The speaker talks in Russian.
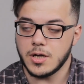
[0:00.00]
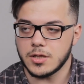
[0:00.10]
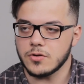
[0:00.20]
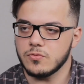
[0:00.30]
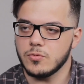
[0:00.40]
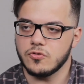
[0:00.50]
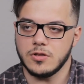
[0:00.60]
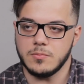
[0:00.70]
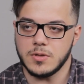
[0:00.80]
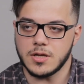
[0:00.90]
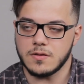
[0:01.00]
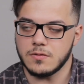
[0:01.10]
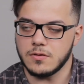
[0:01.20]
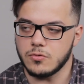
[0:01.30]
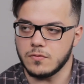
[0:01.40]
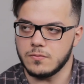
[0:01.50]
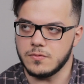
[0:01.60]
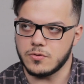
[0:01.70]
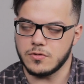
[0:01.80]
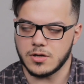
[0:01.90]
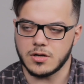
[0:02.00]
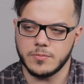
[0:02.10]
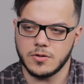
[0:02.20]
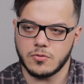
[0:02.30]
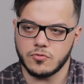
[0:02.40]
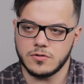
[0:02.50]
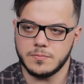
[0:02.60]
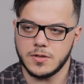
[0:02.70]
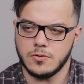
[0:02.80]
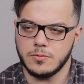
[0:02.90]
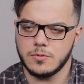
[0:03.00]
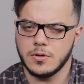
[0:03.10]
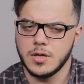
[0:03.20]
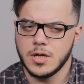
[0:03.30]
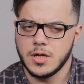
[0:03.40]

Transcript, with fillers: А также можно и не менять. То есть вы вроде как обнаружили поломку,